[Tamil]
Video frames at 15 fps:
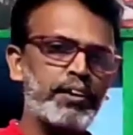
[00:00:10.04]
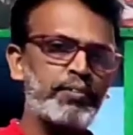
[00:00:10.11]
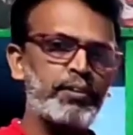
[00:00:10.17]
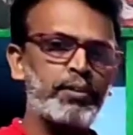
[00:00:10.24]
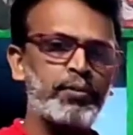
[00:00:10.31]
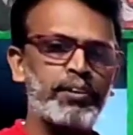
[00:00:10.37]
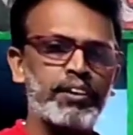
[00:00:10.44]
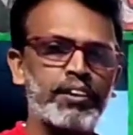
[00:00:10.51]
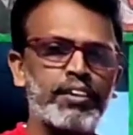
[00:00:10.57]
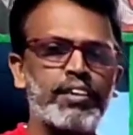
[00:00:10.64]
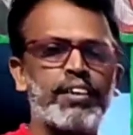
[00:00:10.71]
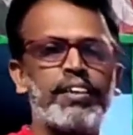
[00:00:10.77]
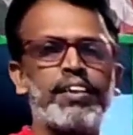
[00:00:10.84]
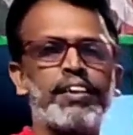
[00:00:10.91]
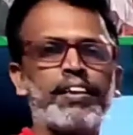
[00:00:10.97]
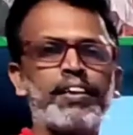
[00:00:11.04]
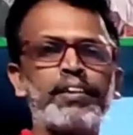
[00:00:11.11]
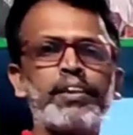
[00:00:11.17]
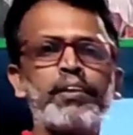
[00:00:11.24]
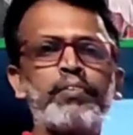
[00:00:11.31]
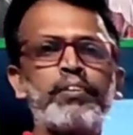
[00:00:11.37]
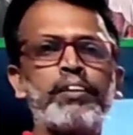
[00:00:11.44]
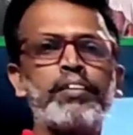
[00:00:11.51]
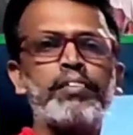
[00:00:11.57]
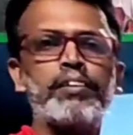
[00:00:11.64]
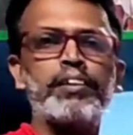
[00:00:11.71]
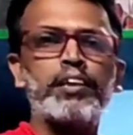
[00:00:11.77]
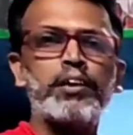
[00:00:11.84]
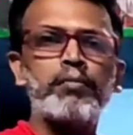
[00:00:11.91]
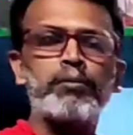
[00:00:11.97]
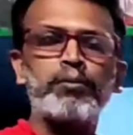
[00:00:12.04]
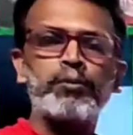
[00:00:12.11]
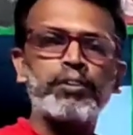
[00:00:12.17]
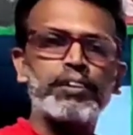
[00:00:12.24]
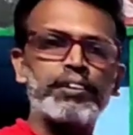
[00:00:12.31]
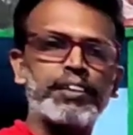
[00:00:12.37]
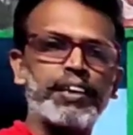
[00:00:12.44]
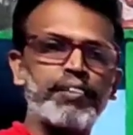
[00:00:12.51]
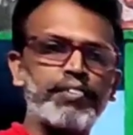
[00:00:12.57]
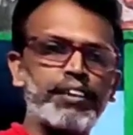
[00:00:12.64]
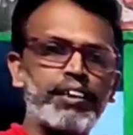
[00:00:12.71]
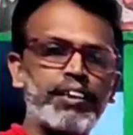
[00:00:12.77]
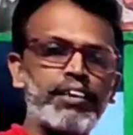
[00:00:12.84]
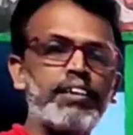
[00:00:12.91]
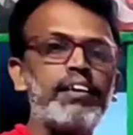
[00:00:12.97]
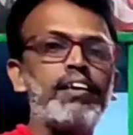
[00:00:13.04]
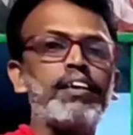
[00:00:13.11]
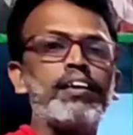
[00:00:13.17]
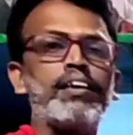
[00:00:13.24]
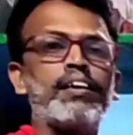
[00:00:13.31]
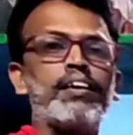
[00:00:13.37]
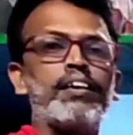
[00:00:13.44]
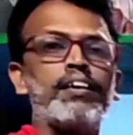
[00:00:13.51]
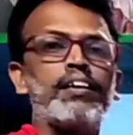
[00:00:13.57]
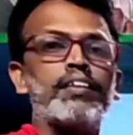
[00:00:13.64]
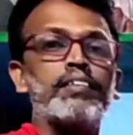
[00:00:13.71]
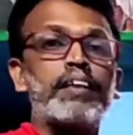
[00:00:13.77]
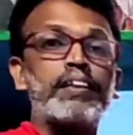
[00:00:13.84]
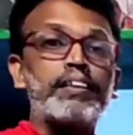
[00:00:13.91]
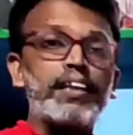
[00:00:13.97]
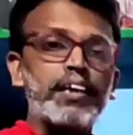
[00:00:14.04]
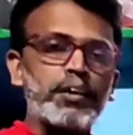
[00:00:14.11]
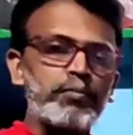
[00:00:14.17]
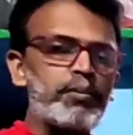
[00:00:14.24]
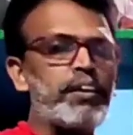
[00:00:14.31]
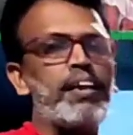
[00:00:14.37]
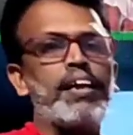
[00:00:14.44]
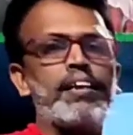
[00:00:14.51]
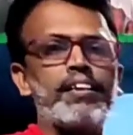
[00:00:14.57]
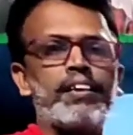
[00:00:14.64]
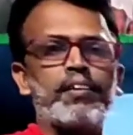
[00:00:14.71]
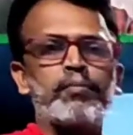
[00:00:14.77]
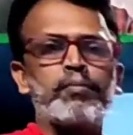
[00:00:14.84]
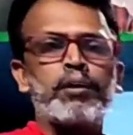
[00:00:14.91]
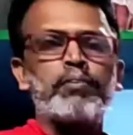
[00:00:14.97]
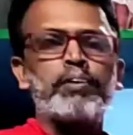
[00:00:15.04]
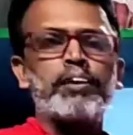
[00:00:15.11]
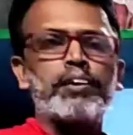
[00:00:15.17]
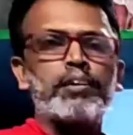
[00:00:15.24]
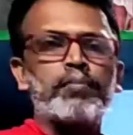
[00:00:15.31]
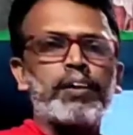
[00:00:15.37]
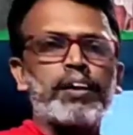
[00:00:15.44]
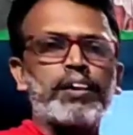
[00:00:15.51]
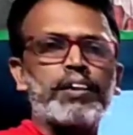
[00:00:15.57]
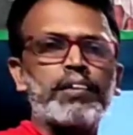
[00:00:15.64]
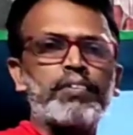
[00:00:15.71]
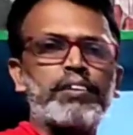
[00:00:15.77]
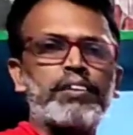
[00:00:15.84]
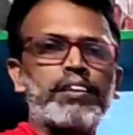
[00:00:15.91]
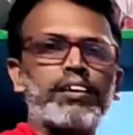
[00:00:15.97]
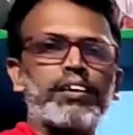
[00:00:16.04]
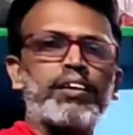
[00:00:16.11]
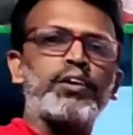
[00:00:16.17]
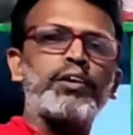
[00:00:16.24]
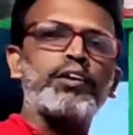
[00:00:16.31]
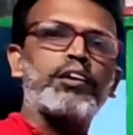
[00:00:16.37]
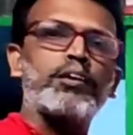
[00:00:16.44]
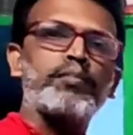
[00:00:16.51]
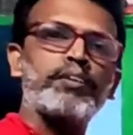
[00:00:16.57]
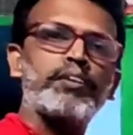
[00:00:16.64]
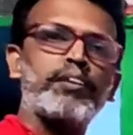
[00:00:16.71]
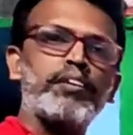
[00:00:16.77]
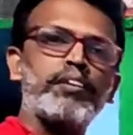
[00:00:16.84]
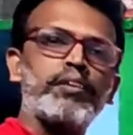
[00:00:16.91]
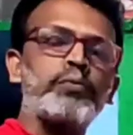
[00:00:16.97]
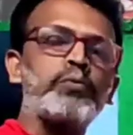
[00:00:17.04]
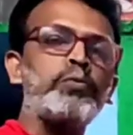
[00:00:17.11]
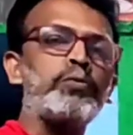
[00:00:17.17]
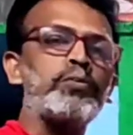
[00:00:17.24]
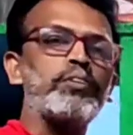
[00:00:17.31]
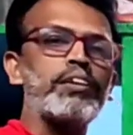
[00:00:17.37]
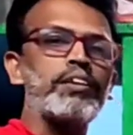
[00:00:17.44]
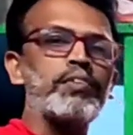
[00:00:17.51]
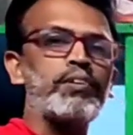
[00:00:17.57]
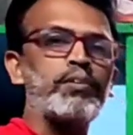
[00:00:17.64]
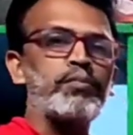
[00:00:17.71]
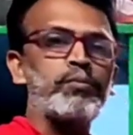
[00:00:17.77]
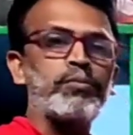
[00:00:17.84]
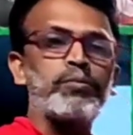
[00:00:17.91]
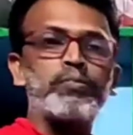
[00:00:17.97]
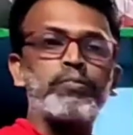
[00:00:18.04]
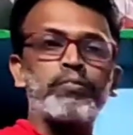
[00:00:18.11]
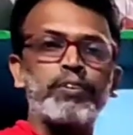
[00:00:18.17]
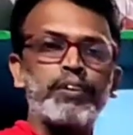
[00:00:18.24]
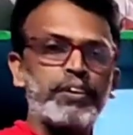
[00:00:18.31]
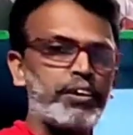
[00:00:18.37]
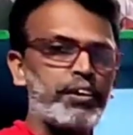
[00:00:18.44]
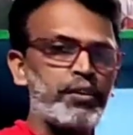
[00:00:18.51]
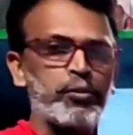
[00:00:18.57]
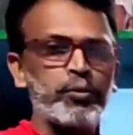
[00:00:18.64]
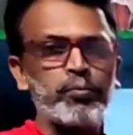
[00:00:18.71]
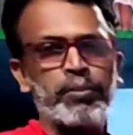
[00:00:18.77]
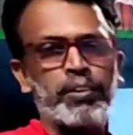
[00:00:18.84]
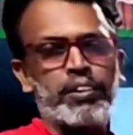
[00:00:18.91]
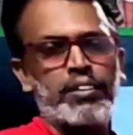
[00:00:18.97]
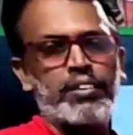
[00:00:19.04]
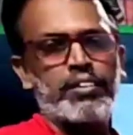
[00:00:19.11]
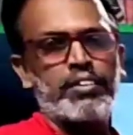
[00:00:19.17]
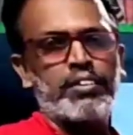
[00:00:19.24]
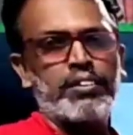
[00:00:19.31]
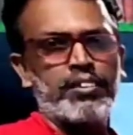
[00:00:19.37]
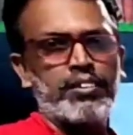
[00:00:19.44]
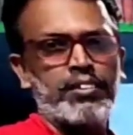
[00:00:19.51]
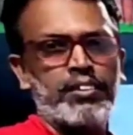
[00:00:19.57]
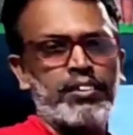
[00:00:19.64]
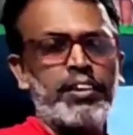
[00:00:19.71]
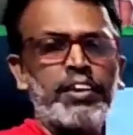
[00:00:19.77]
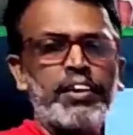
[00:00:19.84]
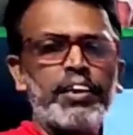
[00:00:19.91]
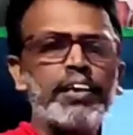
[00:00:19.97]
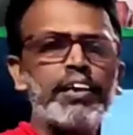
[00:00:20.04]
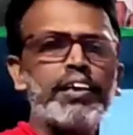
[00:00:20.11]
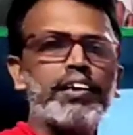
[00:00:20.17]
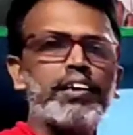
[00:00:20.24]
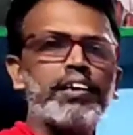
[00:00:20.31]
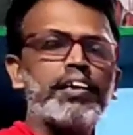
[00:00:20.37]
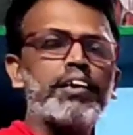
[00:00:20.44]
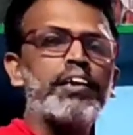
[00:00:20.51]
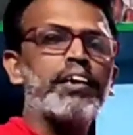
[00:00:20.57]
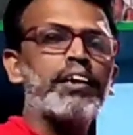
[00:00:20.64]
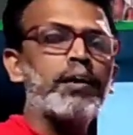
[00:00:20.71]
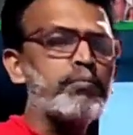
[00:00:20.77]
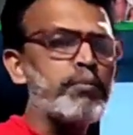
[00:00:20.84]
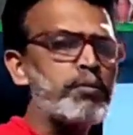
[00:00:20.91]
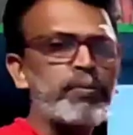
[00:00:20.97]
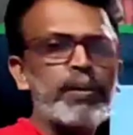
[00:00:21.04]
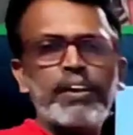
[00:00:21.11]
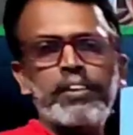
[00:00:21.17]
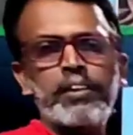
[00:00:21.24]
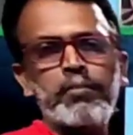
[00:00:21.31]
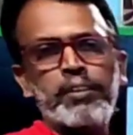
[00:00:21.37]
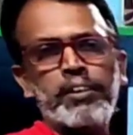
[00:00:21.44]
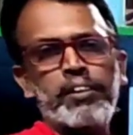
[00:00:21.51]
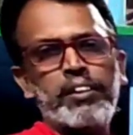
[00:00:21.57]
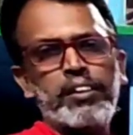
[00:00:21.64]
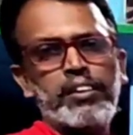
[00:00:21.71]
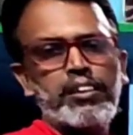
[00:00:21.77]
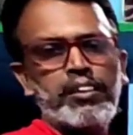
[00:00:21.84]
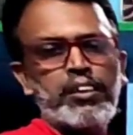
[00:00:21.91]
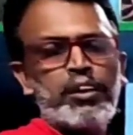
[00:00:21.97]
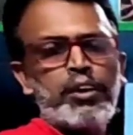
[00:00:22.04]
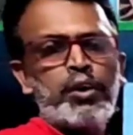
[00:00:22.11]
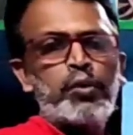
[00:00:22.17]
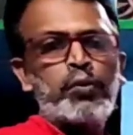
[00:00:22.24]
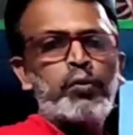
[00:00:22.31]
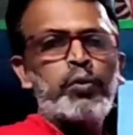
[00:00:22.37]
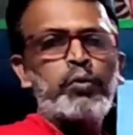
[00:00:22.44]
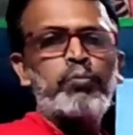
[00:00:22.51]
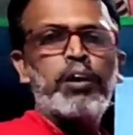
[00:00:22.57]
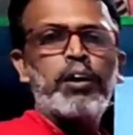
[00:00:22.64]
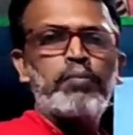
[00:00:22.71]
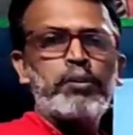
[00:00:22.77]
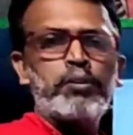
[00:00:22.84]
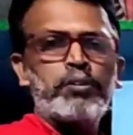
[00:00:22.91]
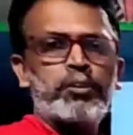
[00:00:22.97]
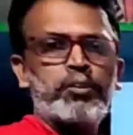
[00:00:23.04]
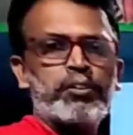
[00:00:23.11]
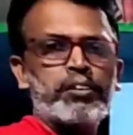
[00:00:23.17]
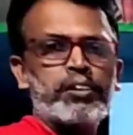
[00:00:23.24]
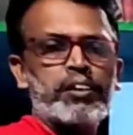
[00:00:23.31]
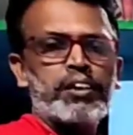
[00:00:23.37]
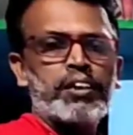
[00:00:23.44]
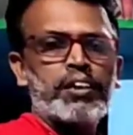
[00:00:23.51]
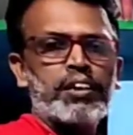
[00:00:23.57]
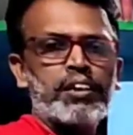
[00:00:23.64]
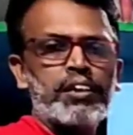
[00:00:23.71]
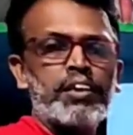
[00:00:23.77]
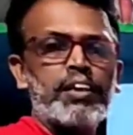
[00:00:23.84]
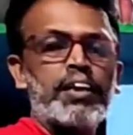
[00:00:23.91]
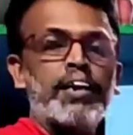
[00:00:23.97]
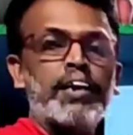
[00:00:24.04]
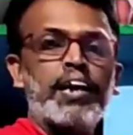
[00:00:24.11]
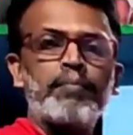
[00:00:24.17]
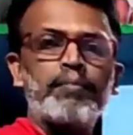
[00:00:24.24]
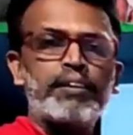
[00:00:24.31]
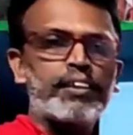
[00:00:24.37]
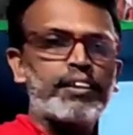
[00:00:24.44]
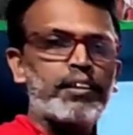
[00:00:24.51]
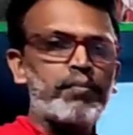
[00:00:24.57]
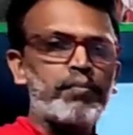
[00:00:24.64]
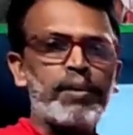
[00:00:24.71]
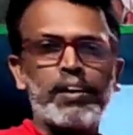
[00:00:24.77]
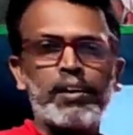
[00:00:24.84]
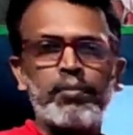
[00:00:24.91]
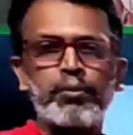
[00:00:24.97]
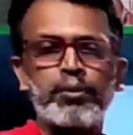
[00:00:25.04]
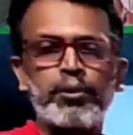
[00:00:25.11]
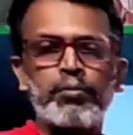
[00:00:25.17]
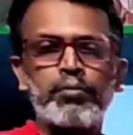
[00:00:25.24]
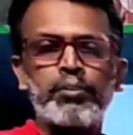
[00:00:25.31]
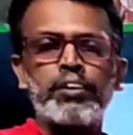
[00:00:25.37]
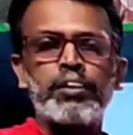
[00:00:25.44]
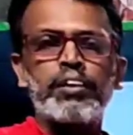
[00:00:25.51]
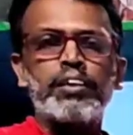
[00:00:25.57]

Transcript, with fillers: நிறைவேற்றுவார் அதில் எந்த வித சந்தேகமும் உங்களுக்கு தேவையில்லை சந்தேகம் இல்லாத பாபா கிட்ட பிரார்த்தனை வச்சா நமக்கு நூறு சதவீதம் வெற்றியை கொடுப்பார் இன்றைக்கி நம்ம பிரார்த்தனை மையத்துக்கு ஒரு பாபா ஒருத்தர் வந்திருக்கிறாரு நாம் அதை தான் பார்க்க போகிறோம்